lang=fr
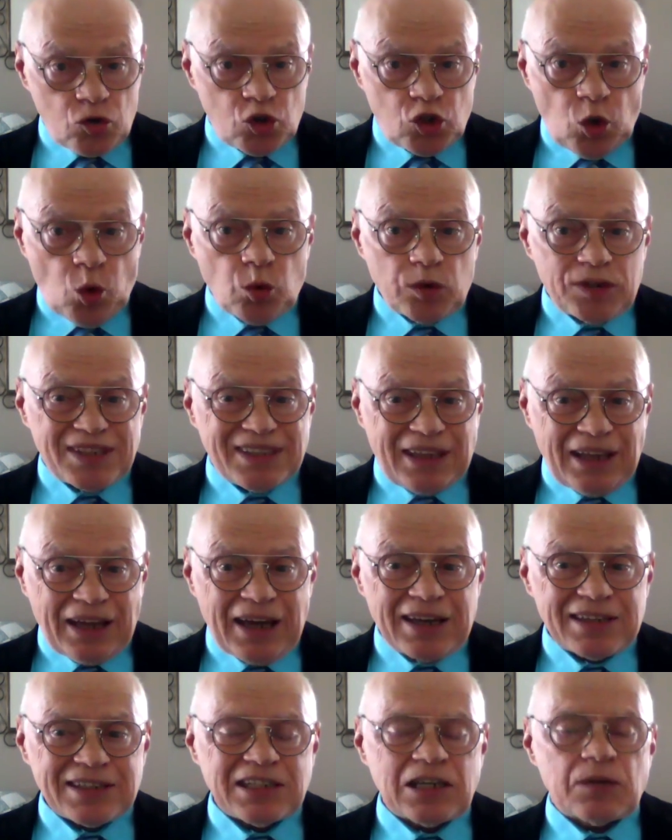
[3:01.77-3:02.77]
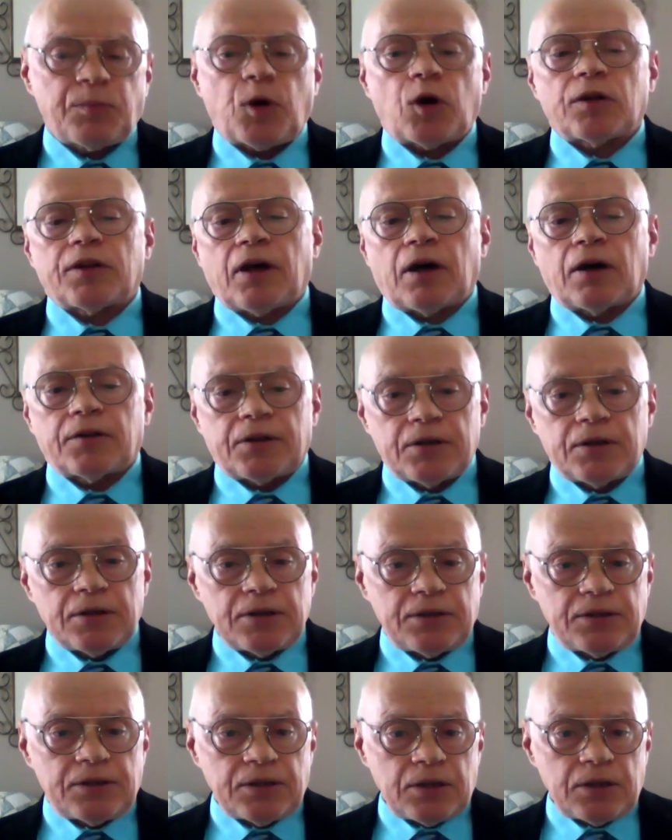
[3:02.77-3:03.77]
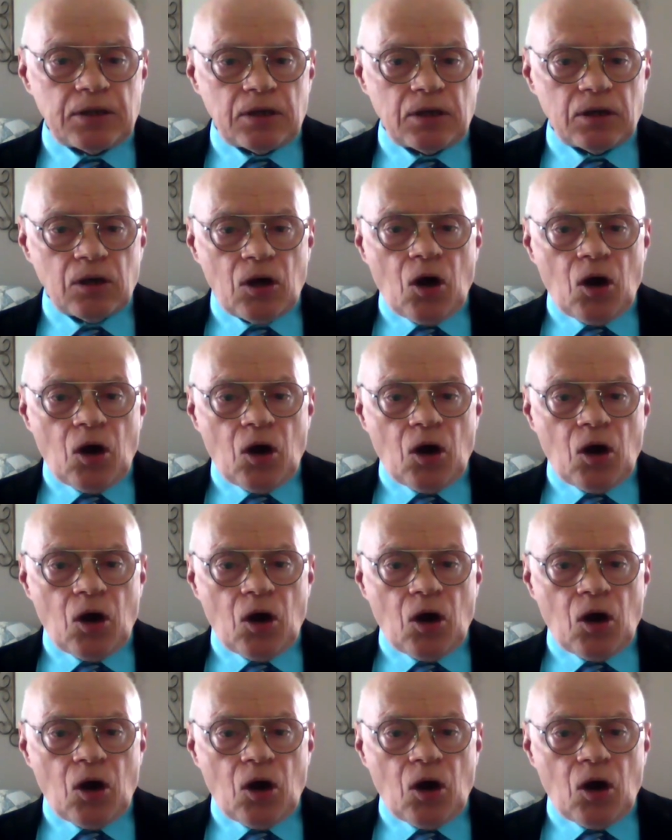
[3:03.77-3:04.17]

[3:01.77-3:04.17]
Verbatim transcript: chose très importante ici,